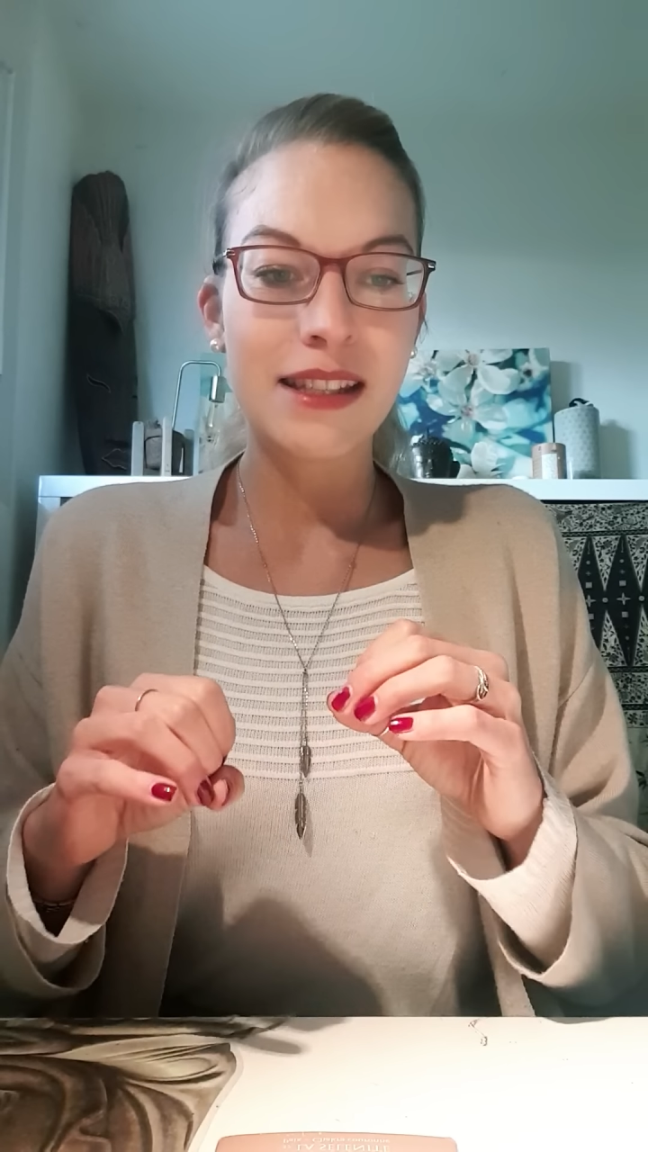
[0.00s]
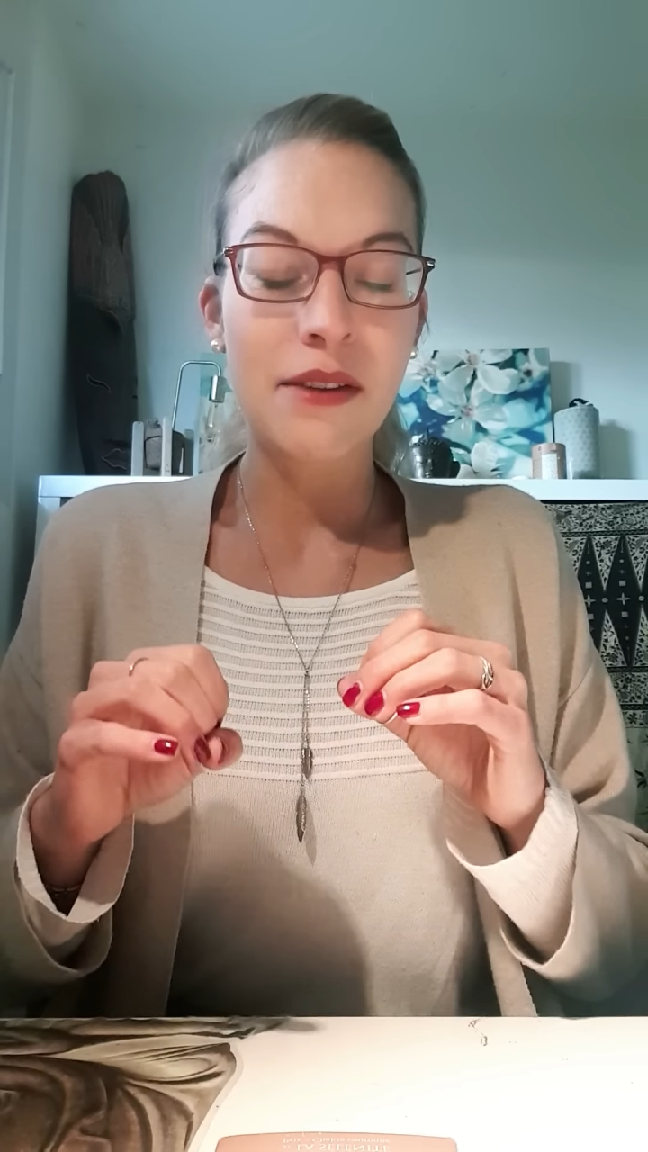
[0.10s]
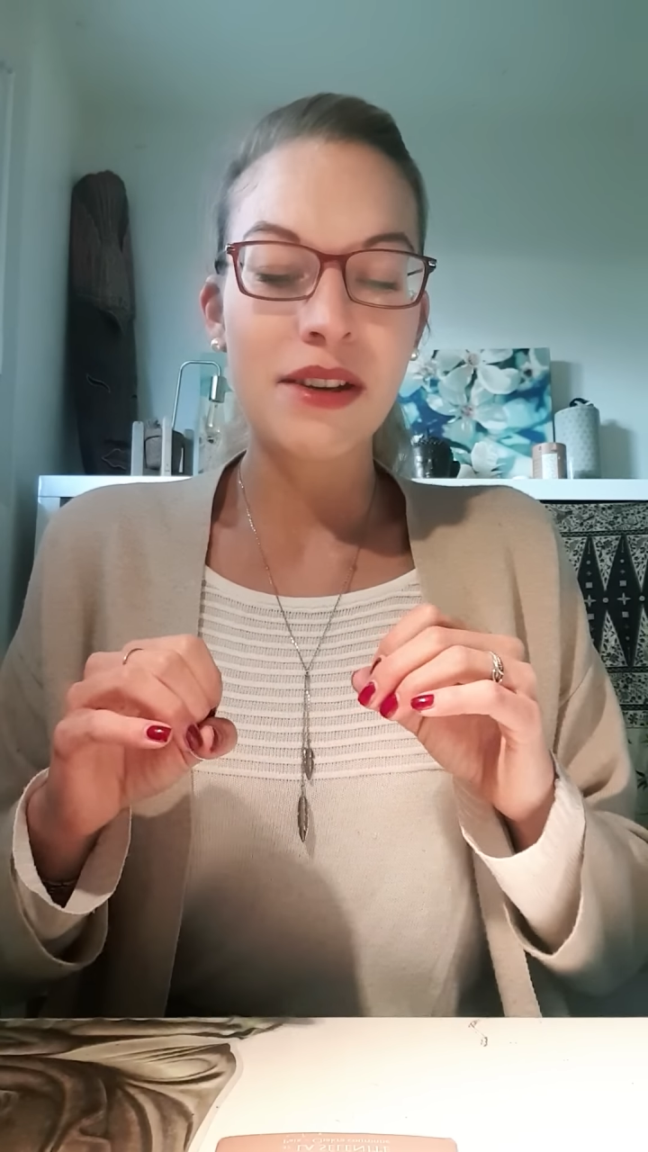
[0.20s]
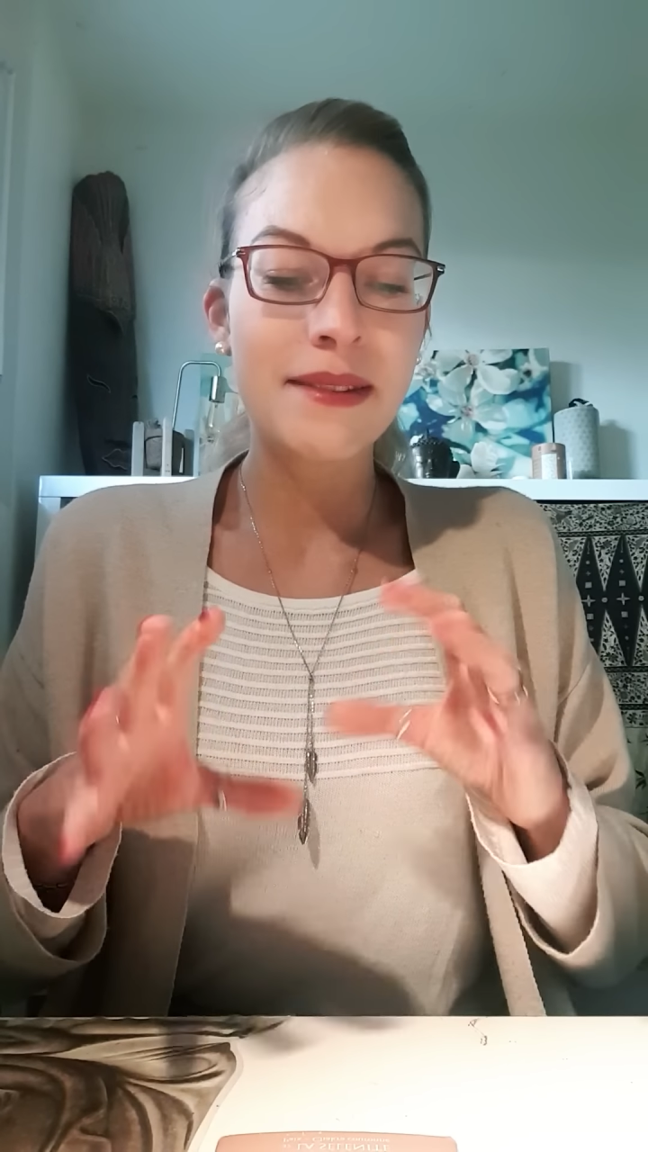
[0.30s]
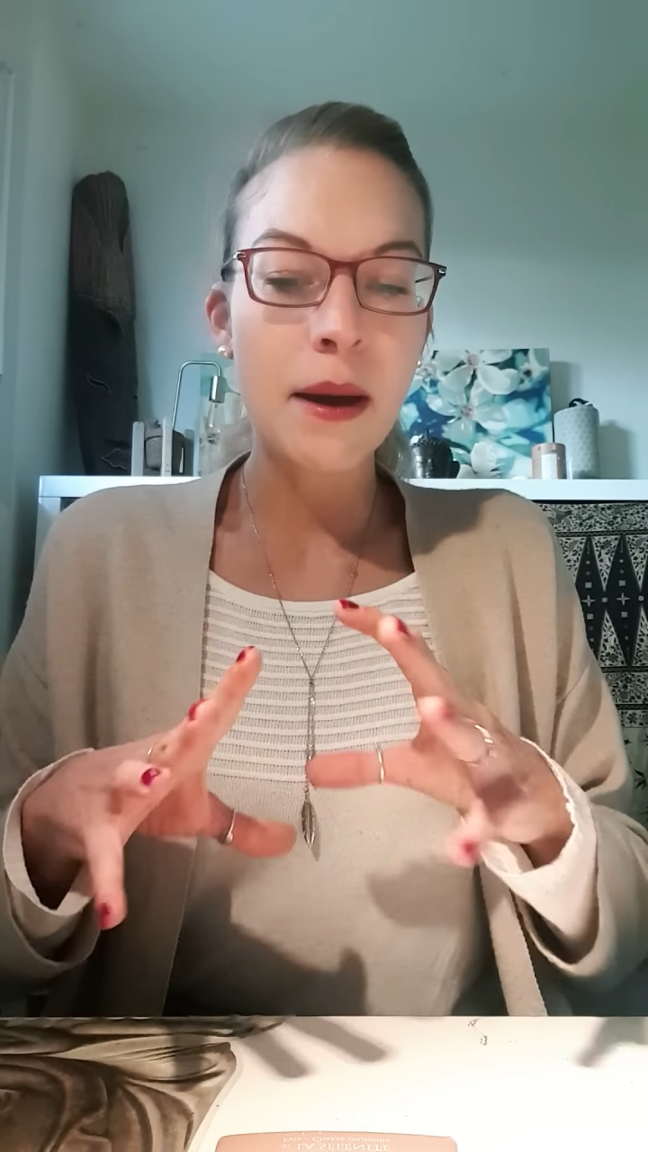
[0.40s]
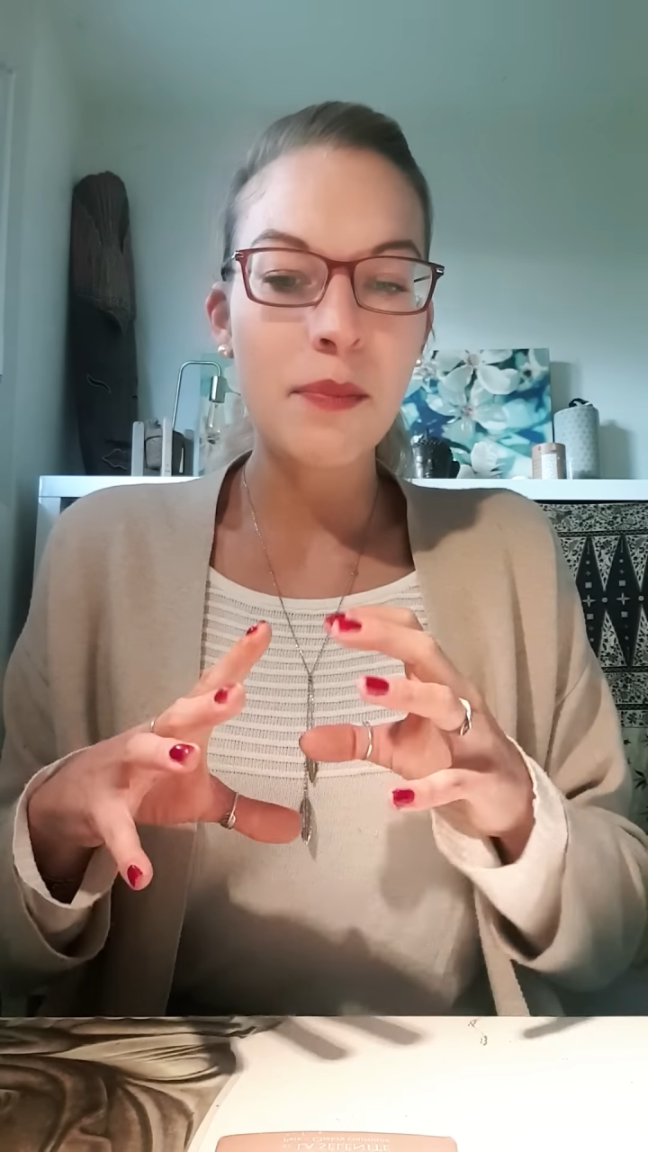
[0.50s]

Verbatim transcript: avaient une